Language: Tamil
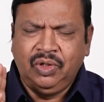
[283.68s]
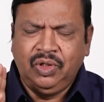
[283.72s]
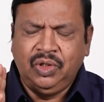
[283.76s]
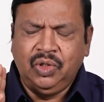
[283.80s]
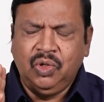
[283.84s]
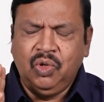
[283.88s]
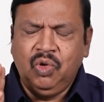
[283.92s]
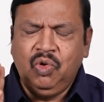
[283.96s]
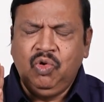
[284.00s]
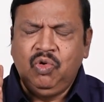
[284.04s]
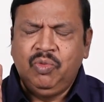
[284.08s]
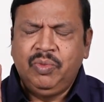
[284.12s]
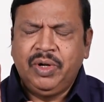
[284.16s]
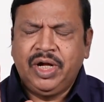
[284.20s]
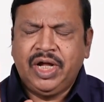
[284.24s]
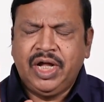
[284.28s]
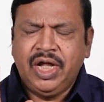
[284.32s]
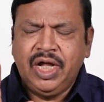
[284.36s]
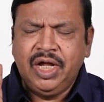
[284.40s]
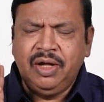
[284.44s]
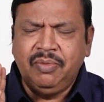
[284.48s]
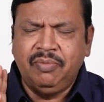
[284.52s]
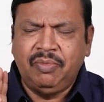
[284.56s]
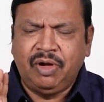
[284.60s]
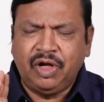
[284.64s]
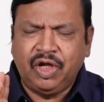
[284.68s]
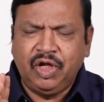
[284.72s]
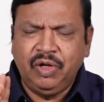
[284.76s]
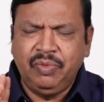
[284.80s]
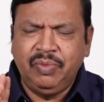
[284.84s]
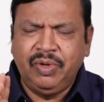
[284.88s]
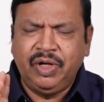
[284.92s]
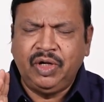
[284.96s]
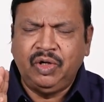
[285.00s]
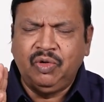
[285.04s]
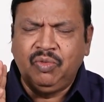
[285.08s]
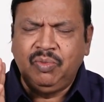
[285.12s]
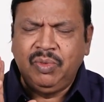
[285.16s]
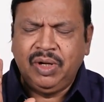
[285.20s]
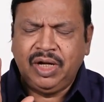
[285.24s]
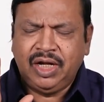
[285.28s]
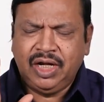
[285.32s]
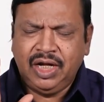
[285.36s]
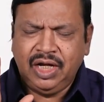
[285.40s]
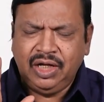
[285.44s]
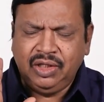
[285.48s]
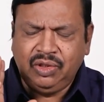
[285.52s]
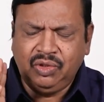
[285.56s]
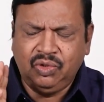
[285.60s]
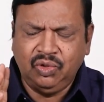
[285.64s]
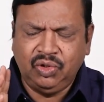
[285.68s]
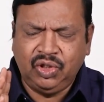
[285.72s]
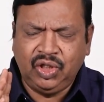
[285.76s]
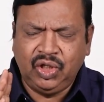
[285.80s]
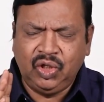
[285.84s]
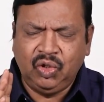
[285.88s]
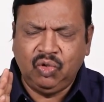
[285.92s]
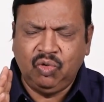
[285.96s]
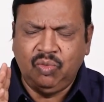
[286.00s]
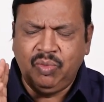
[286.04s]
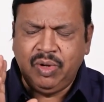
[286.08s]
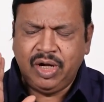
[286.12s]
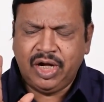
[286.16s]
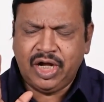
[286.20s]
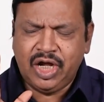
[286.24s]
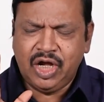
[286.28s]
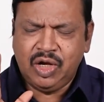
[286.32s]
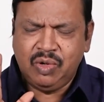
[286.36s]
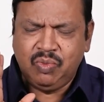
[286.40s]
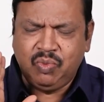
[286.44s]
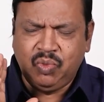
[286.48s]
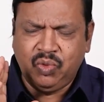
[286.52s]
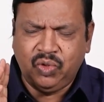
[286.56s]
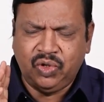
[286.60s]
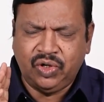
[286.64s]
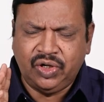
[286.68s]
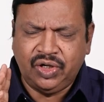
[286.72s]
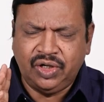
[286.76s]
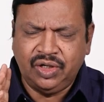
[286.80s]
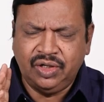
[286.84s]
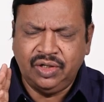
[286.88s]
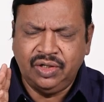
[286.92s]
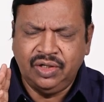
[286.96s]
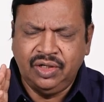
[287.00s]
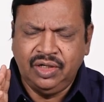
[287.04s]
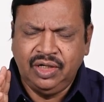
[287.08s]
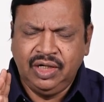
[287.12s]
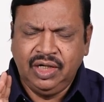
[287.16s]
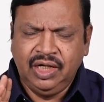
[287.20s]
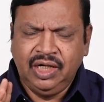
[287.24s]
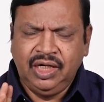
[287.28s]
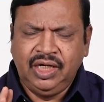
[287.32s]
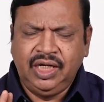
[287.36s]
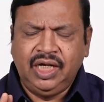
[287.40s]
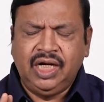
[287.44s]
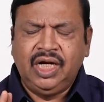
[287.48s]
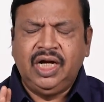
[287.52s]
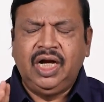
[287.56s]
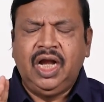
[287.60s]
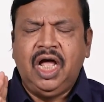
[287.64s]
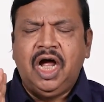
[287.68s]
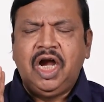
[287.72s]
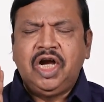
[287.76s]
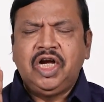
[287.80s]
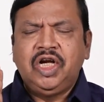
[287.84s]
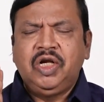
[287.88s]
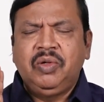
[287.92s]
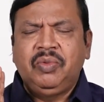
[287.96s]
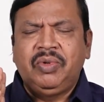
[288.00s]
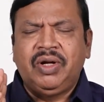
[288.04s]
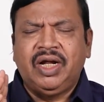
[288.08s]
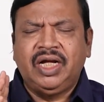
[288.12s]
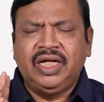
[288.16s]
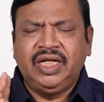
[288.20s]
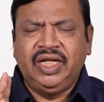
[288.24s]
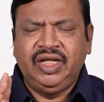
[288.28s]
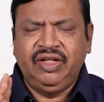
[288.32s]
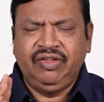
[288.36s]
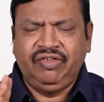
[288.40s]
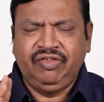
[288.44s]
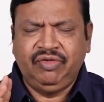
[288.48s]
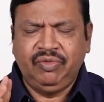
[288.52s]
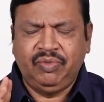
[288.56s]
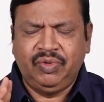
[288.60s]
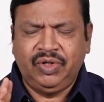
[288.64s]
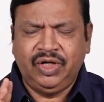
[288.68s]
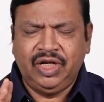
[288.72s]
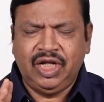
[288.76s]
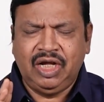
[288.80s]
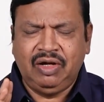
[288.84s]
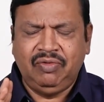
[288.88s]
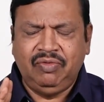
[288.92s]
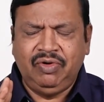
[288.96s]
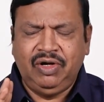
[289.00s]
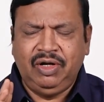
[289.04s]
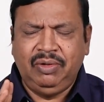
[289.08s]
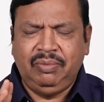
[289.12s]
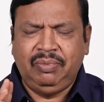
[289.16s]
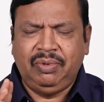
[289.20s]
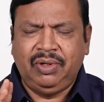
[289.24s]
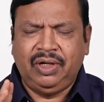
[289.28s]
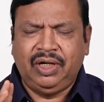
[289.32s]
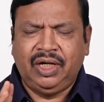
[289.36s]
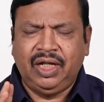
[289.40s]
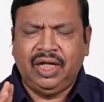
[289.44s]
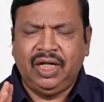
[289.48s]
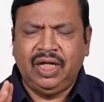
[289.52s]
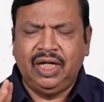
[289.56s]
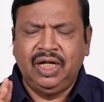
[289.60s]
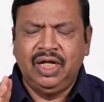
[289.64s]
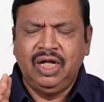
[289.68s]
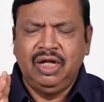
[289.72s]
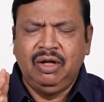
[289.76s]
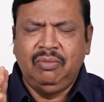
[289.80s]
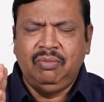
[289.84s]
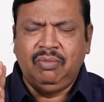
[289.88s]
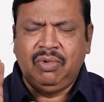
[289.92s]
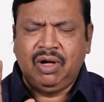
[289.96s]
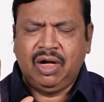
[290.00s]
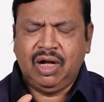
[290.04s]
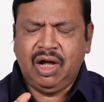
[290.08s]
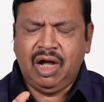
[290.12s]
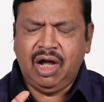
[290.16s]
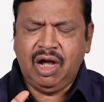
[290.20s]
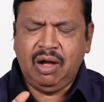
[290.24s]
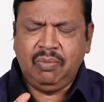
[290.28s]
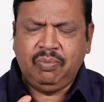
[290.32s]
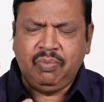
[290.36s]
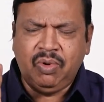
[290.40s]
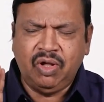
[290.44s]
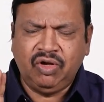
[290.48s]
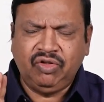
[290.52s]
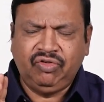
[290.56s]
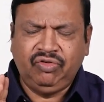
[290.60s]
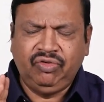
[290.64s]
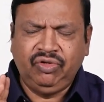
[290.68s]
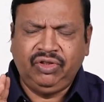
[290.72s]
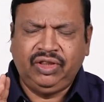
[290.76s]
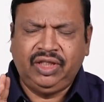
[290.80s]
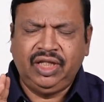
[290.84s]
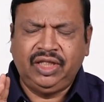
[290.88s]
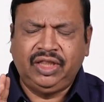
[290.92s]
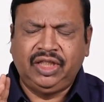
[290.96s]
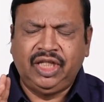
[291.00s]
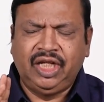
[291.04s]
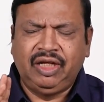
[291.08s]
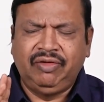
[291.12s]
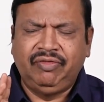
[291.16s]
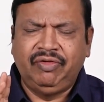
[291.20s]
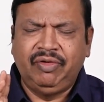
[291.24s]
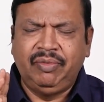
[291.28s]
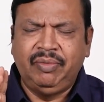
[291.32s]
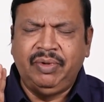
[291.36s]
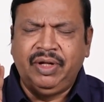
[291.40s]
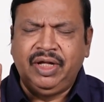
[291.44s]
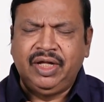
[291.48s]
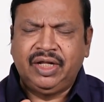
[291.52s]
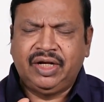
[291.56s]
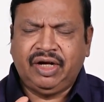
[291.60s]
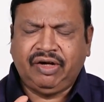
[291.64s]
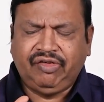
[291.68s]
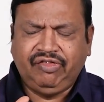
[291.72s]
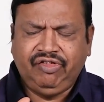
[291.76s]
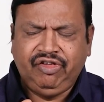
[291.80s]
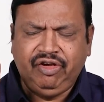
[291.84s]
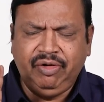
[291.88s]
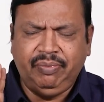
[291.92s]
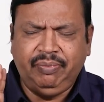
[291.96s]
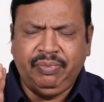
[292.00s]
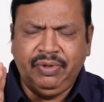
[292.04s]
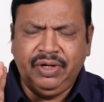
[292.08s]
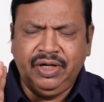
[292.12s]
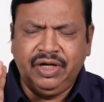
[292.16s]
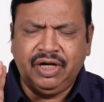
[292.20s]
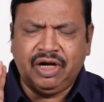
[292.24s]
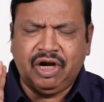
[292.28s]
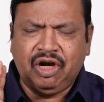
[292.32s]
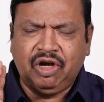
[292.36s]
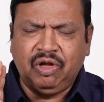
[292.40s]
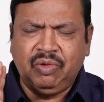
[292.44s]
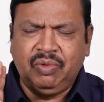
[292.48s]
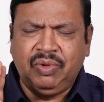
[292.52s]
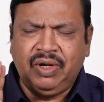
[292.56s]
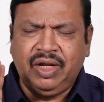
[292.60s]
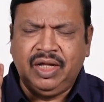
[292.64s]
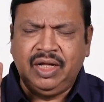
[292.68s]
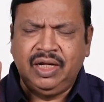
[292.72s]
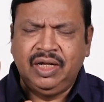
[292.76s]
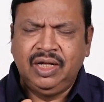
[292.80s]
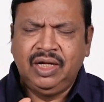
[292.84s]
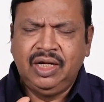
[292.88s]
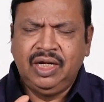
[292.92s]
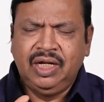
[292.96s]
இதோ உமக்கே மகிமை உமக்கே துதி உமக்கே புகழ் எங்கள் ஆண்டவராக இயேசு வழியாக வெளிப்பட்ட மகா பரிசுத்த தெய்வமே ரட்சிப்பின் கடவுளே